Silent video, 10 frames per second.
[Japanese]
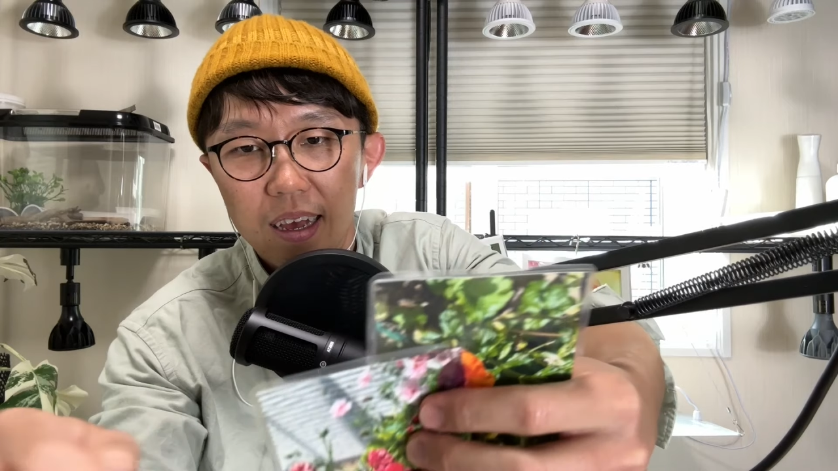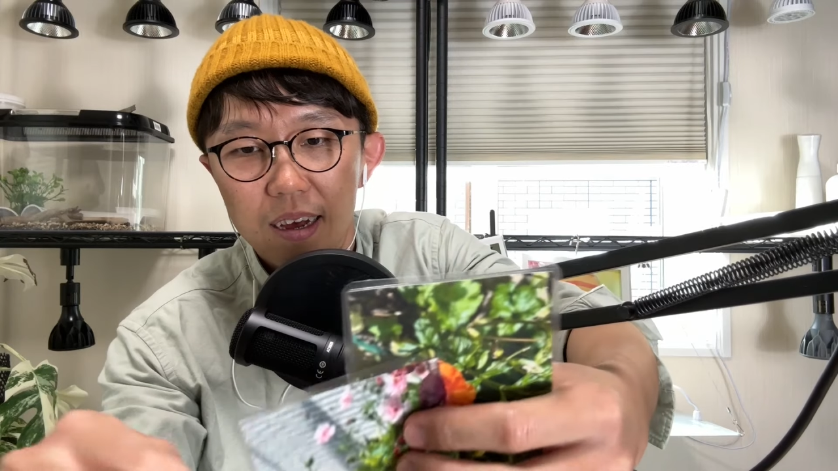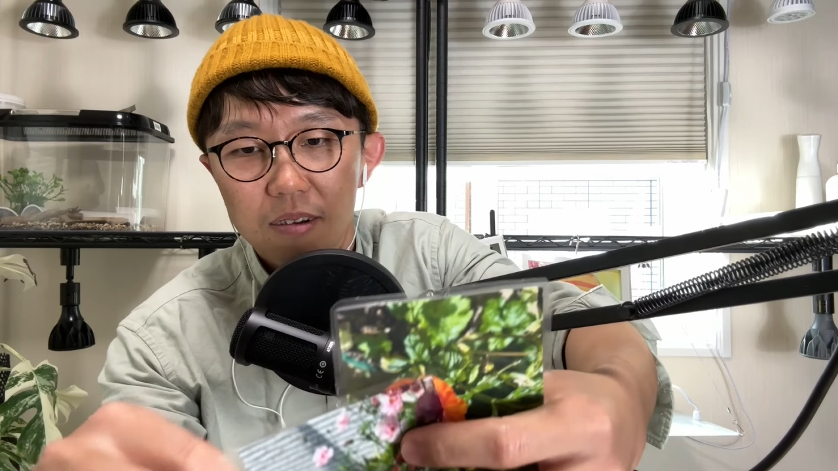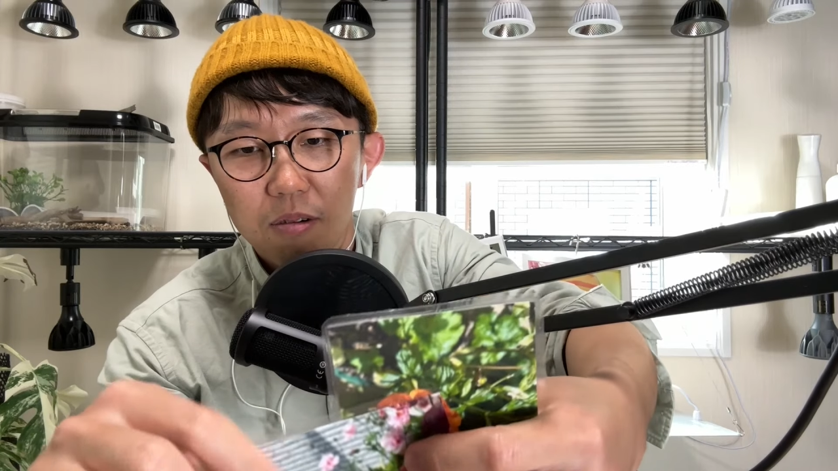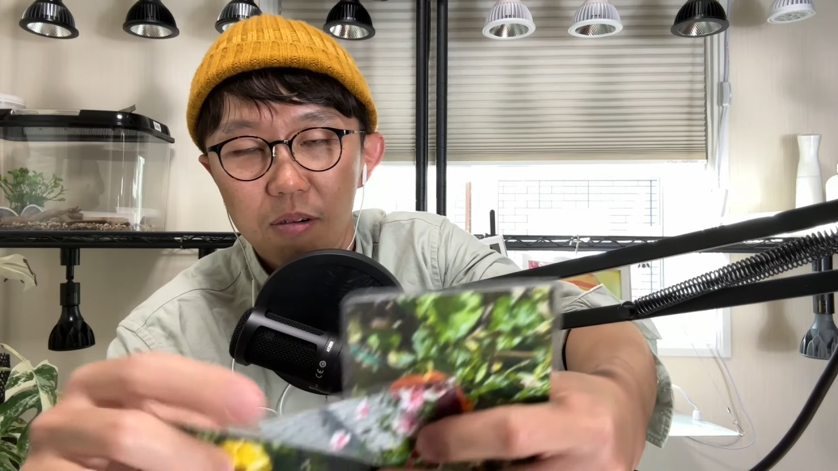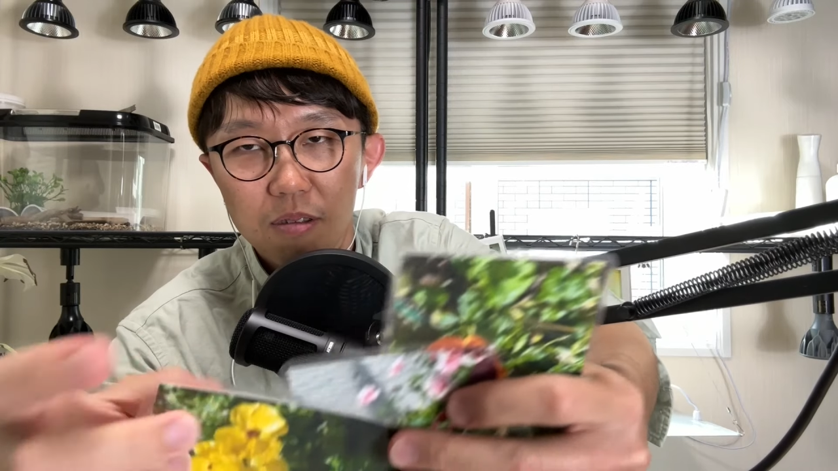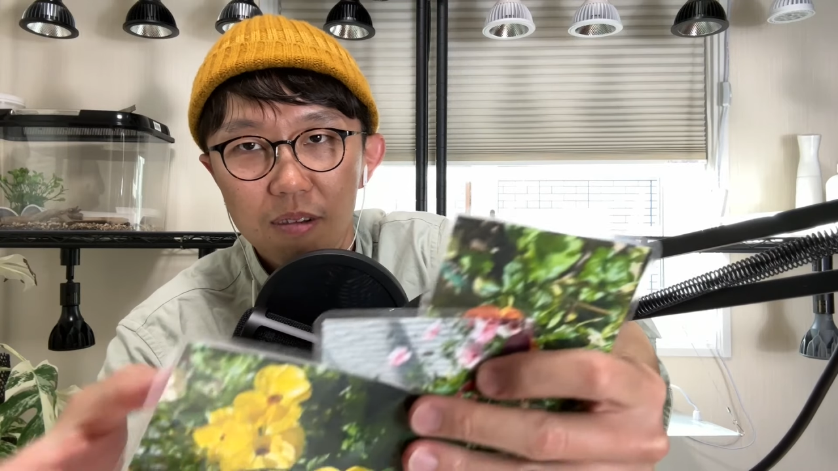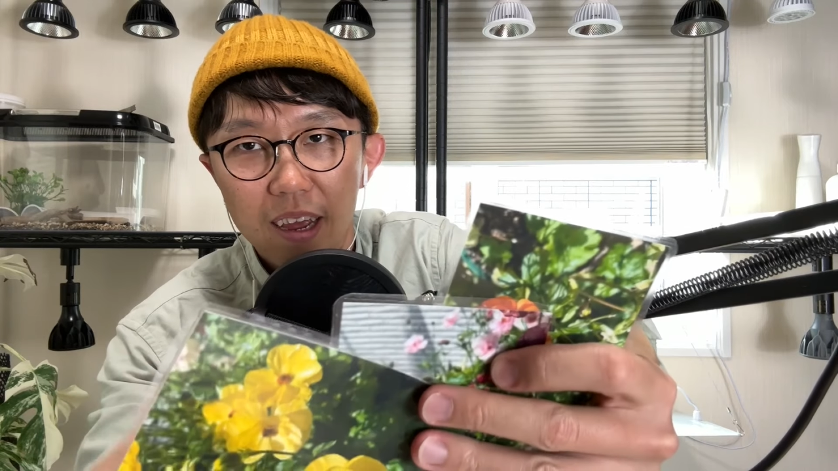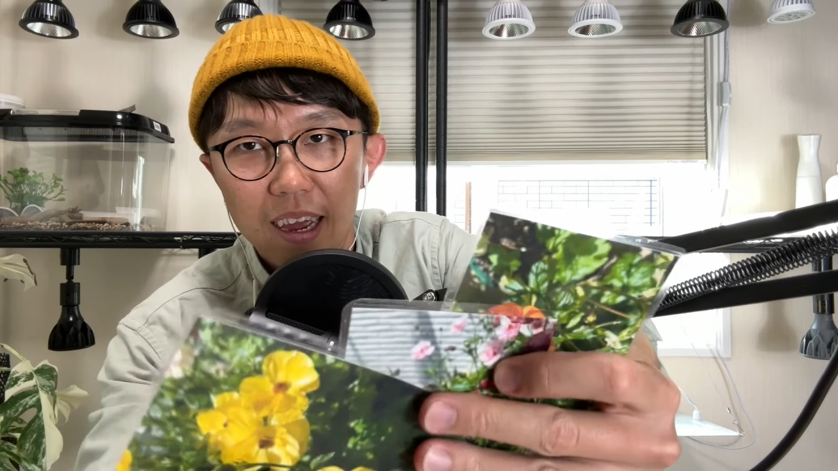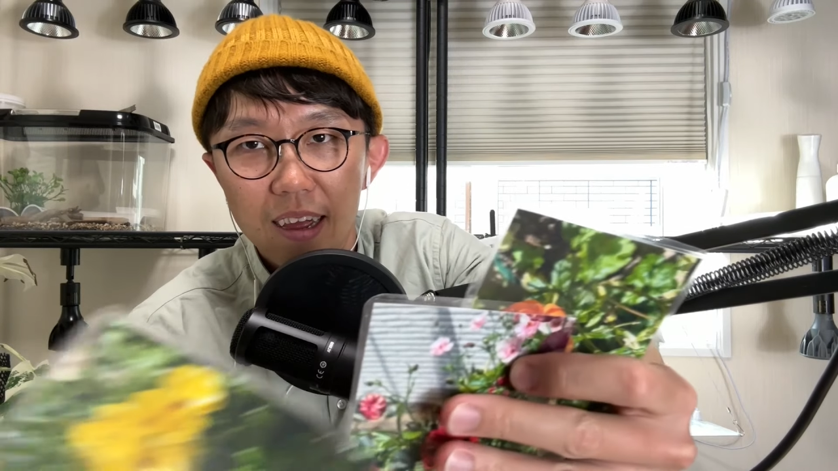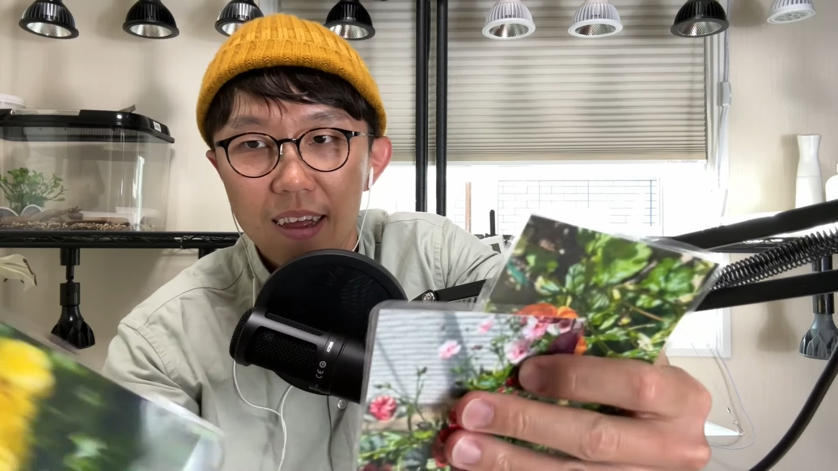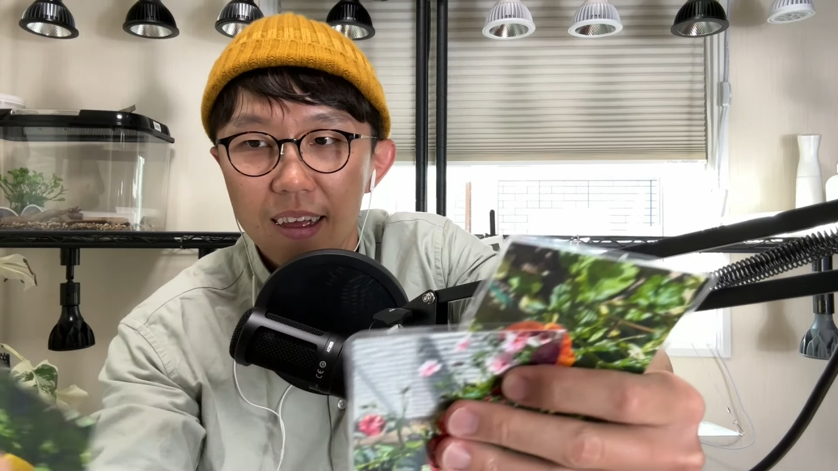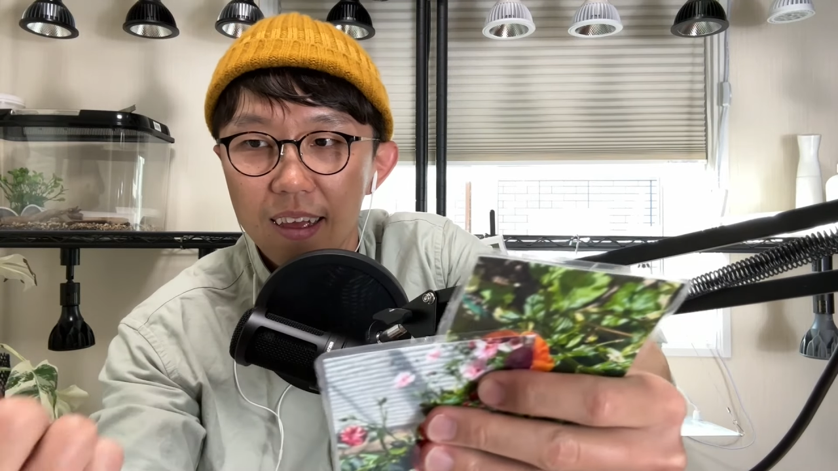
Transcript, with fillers: あの、今度ね、